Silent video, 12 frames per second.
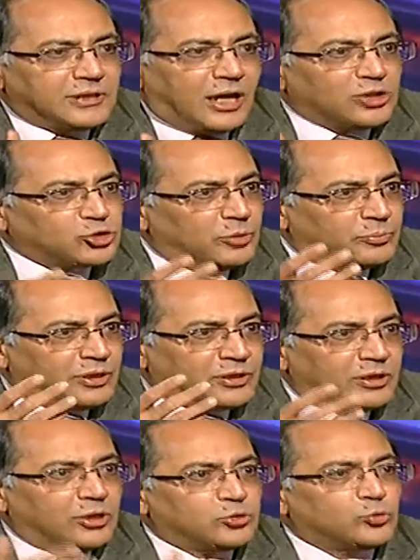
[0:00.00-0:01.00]
عشر
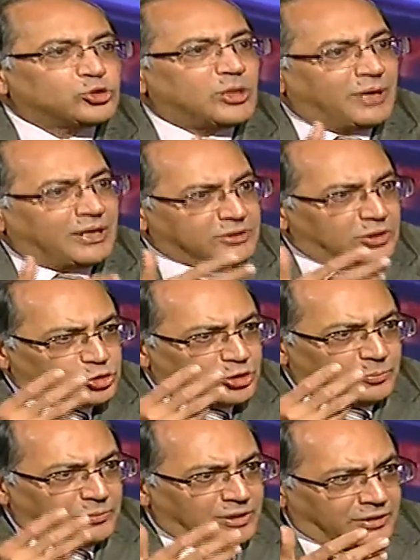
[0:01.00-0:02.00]
مرات و17
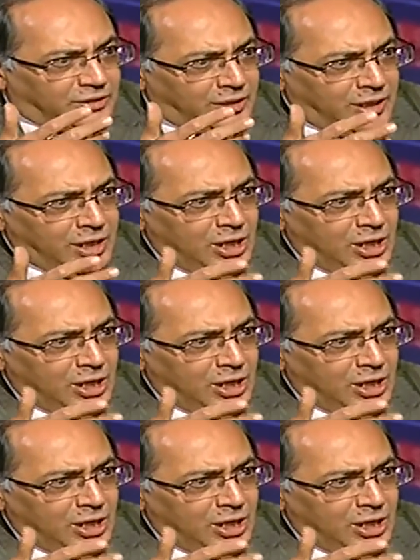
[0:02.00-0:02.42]
مرة